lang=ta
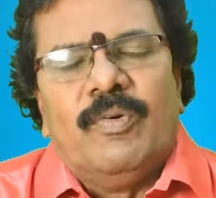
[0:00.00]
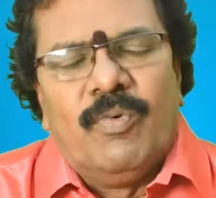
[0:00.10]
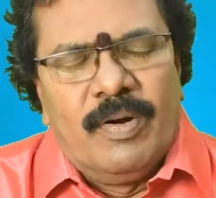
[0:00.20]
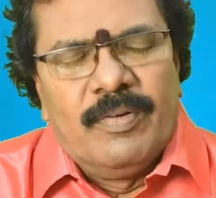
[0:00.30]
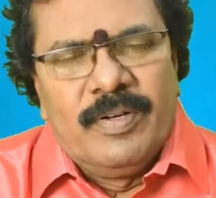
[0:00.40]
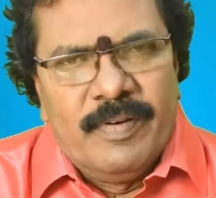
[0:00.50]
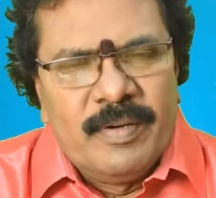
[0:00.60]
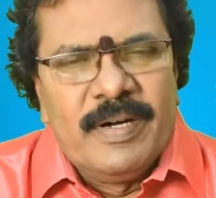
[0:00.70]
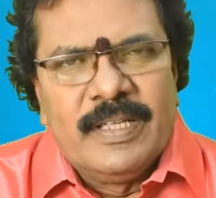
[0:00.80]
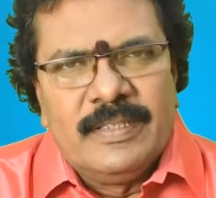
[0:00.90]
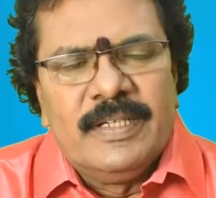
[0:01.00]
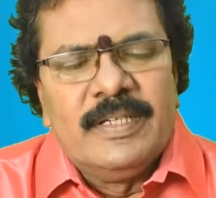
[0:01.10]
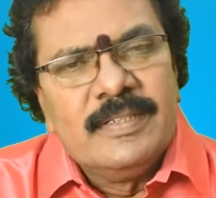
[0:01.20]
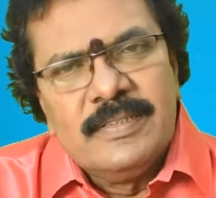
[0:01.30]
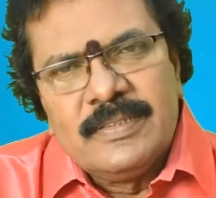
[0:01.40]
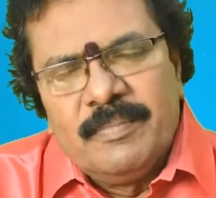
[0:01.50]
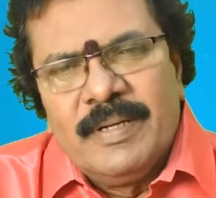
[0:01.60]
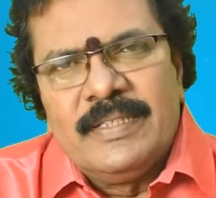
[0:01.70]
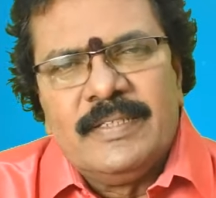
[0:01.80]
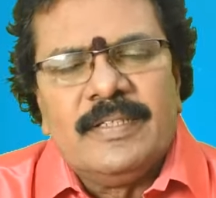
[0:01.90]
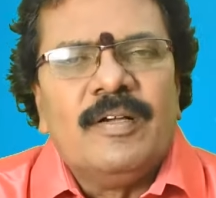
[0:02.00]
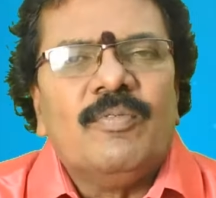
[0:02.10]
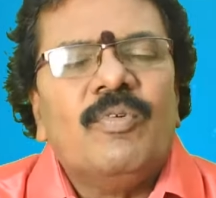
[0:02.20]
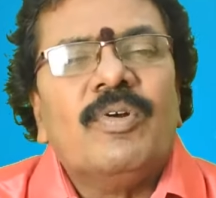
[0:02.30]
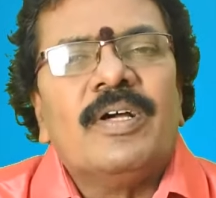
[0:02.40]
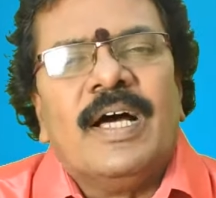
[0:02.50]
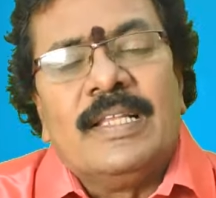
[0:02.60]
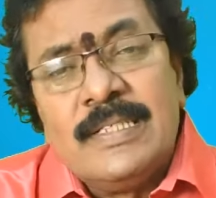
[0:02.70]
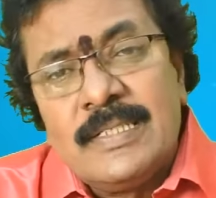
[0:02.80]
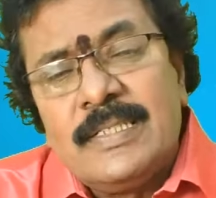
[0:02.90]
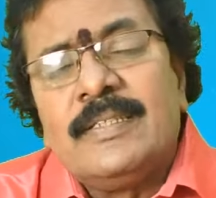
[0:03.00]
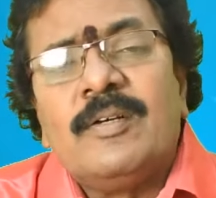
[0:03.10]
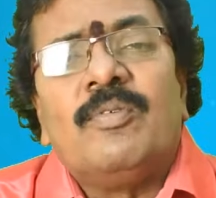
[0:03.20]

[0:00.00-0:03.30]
ஓரளவுக்கு வருமானத்தை சம்பாத்தியத்தை உங்களுக்கு அதிர்ஷ்டத்தை